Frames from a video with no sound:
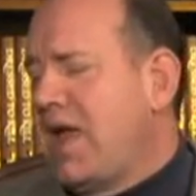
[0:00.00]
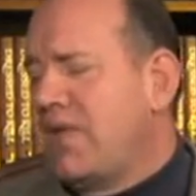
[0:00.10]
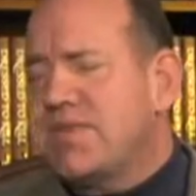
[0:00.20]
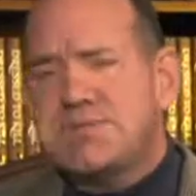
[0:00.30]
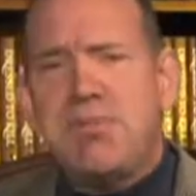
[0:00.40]

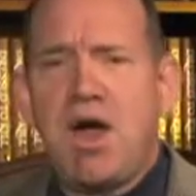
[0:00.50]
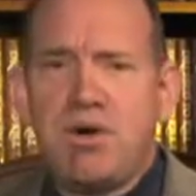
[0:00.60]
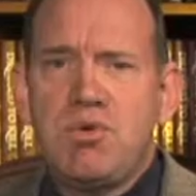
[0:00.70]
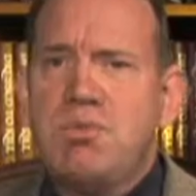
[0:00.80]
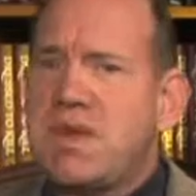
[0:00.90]
которые
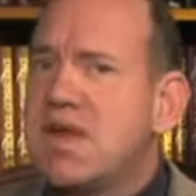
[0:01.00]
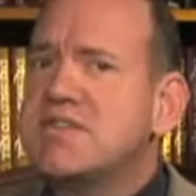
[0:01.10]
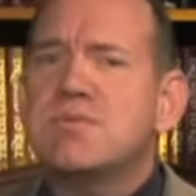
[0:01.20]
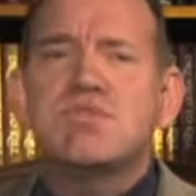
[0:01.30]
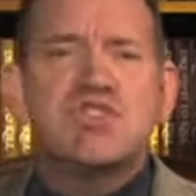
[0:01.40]

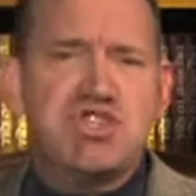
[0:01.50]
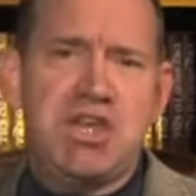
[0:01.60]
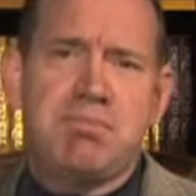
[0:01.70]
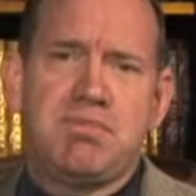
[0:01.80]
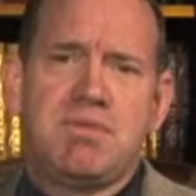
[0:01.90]
изготавливались в
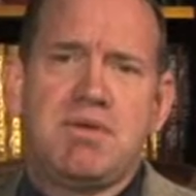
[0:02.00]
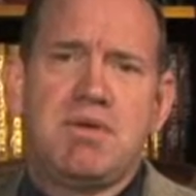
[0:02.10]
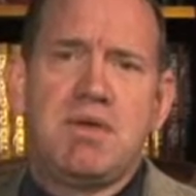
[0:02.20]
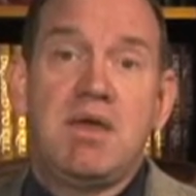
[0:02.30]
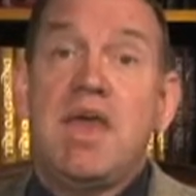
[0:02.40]
Коринфе,
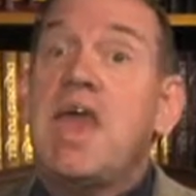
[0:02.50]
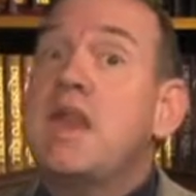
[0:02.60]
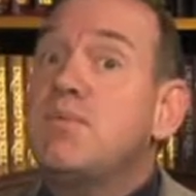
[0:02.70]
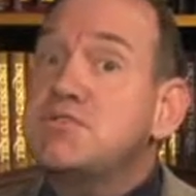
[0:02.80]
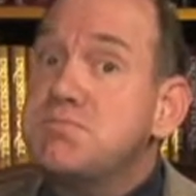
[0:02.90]
эти
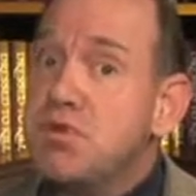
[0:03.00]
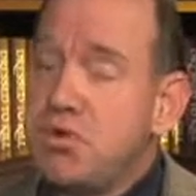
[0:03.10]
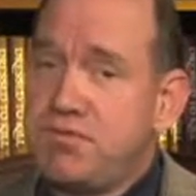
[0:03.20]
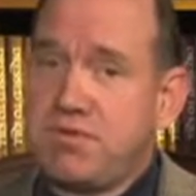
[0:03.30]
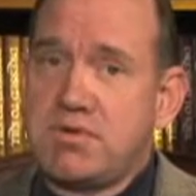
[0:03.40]
дешевые
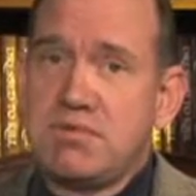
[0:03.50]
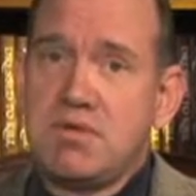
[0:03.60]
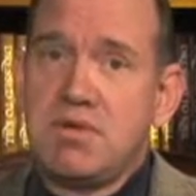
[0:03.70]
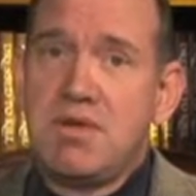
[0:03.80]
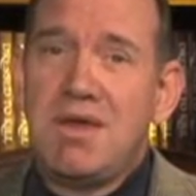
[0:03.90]
глиняные
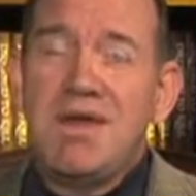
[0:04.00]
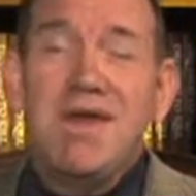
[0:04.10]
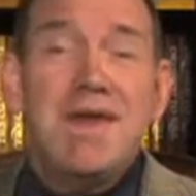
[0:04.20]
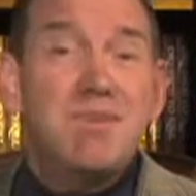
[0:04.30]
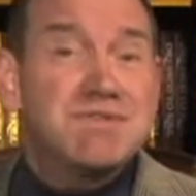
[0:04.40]
изделия были,
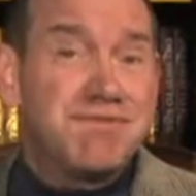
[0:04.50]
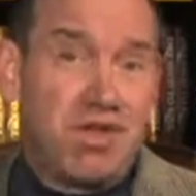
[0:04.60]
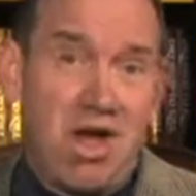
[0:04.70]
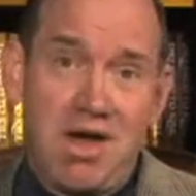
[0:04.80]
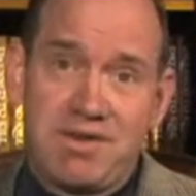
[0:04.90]
пожалуй, в
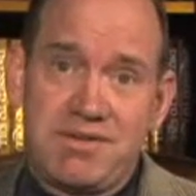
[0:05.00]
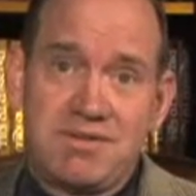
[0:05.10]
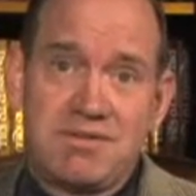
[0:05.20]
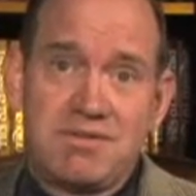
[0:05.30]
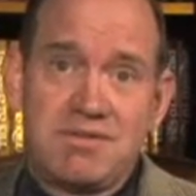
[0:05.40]
каждом
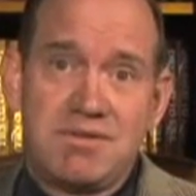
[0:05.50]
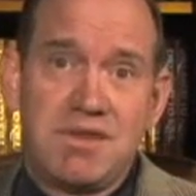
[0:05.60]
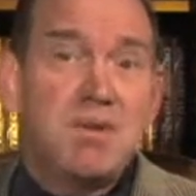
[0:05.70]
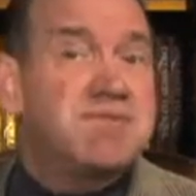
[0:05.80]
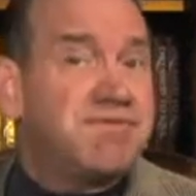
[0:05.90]
доме.
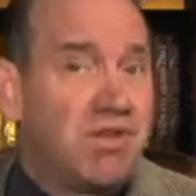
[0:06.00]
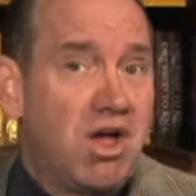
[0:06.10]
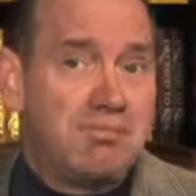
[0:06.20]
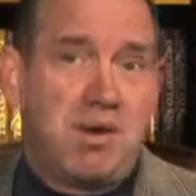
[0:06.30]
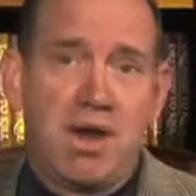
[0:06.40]

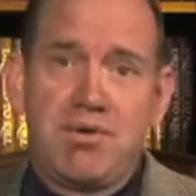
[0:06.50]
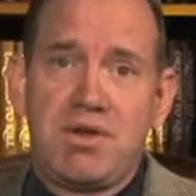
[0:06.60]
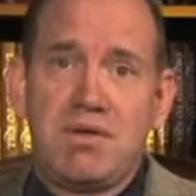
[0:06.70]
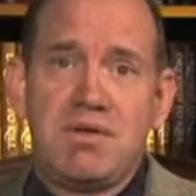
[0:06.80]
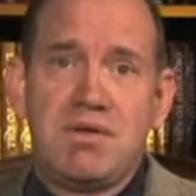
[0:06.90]
Дешевые, но
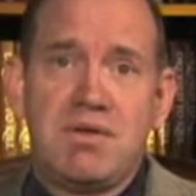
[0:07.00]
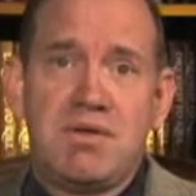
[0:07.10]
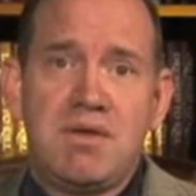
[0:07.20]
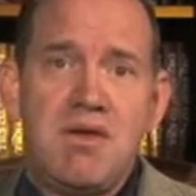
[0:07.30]
красивые.